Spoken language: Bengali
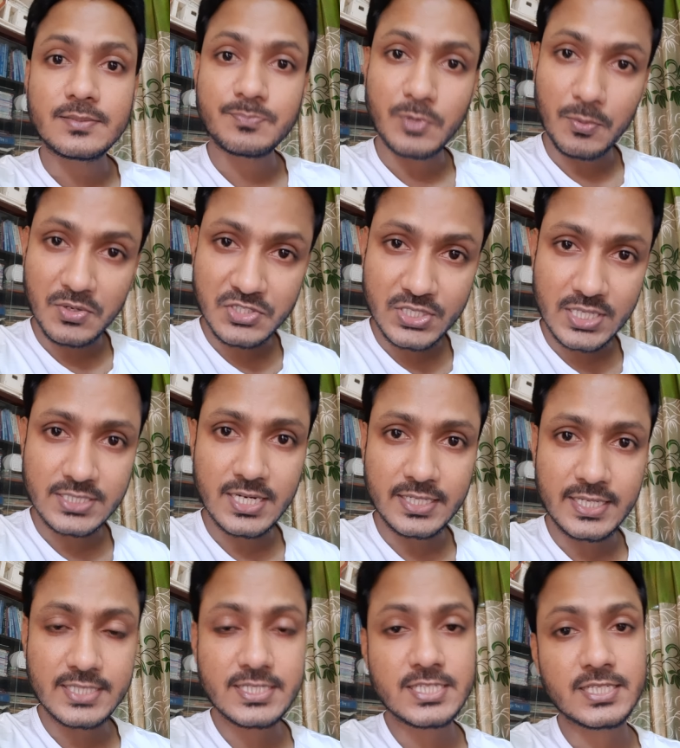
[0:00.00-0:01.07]
প্রবাসীরা
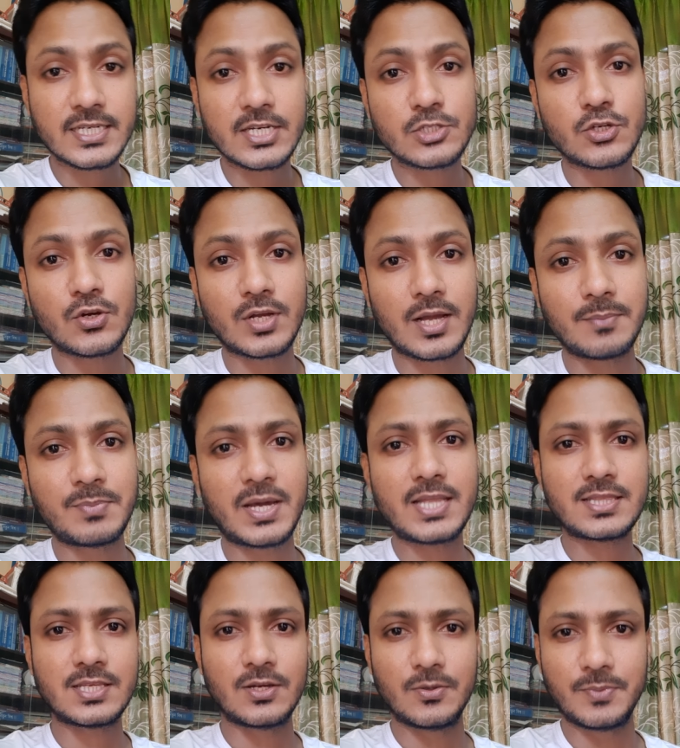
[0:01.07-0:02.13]
জানিয়েছে সেখানে সংখ্যা
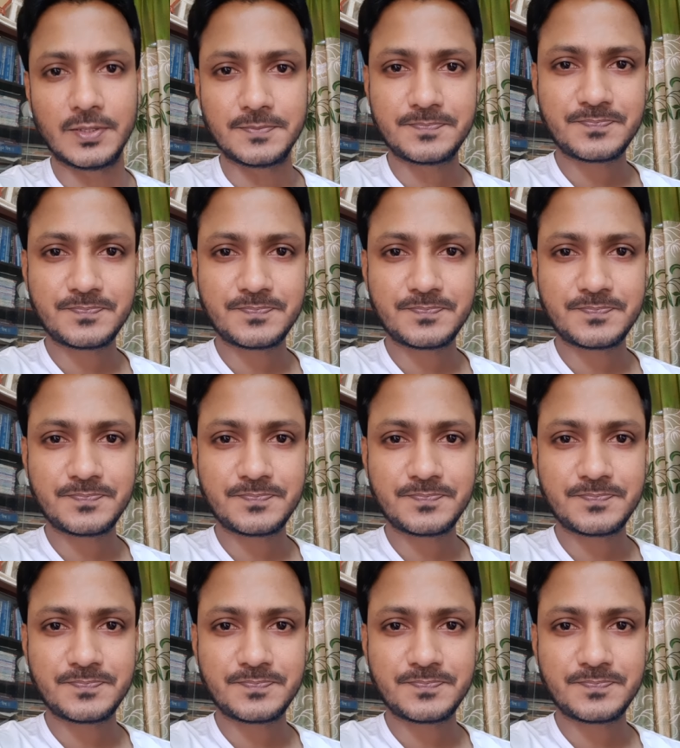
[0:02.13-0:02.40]
বাড়াতে হবে